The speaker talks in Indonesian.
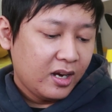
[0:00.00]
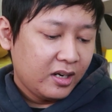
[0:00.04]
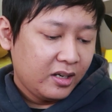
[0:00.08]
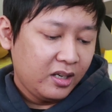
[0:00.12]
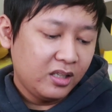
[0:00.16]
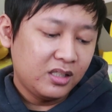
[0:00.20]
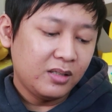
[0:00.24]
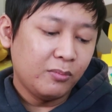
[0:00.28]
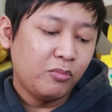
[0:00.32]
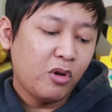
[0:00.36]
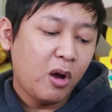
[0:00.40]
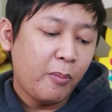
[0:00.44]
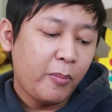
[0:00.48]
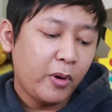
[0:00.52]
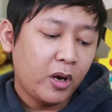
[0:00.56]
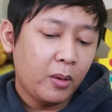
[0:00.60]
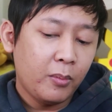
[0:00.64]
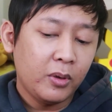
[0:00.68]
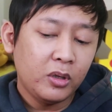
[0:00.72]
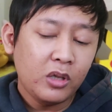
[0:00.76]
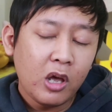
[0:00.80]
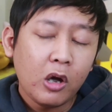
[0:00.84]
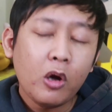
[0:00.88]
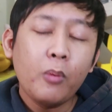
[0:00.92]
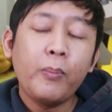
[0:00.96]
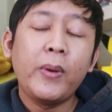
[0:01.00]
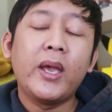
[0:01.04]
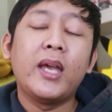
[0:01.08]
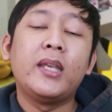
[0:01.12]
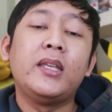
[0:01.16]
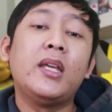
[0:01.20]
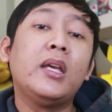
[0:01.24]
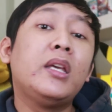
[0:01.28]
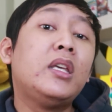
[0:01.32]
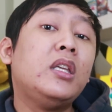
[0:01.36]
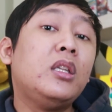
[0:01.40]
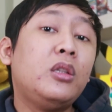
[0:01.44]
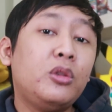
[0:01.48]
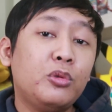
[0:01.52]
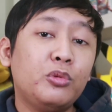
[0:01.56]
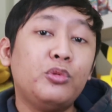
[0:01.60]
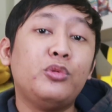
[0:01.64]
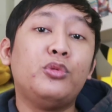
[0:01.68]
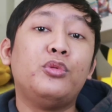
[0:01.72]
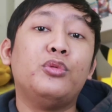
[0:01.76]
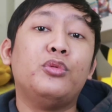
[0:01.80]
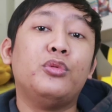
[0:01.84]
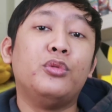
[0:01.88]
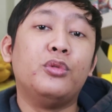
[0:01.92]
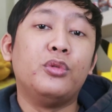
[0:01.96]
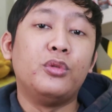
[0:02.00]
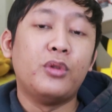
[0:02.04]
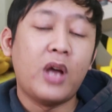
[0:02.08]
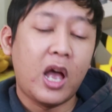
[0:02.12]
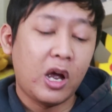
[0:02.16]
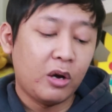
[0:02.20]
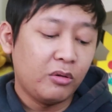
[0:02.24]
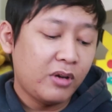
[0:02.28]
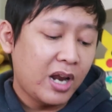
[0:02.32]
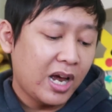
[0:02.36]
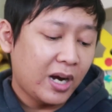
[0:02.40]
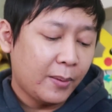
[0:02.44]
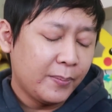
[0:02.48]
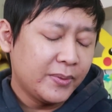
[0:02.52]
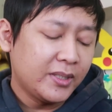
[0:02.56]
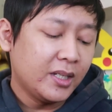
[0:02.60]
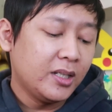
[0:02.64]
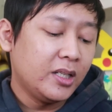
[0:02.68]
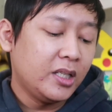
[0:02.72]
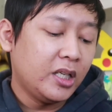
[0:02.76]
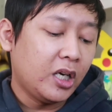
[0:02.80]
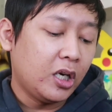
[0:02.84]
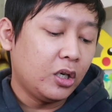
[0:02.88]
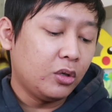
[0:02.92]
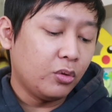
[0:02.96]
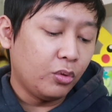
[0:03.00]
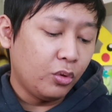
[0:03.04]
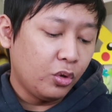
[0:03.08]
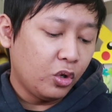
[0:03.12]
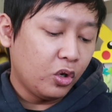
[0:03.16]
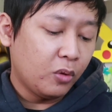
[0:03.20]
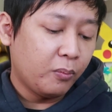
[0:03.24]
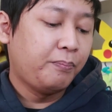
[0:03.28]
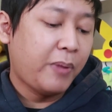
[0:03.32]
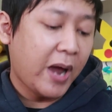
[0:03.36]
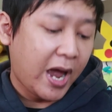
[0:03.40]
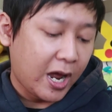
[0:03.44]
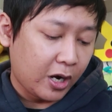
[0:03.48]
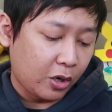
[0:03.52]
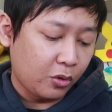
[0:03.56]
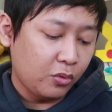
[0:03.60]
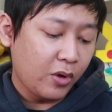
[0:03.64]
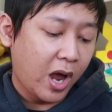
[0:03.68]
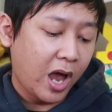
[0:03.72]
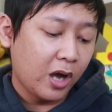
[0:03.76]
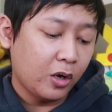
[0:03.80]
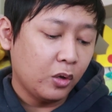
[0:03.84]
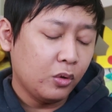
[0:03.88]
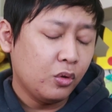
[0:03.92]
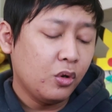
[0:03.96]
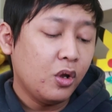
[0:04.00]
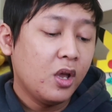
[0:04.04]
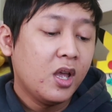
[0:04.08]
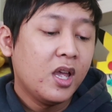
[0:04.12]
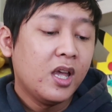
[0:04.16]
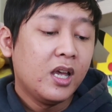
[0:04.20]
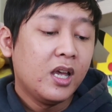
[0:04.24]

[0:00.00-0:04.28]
di semua Pokemon tuh aku pengennya gitu aku nangkep sendiri dulu baru aku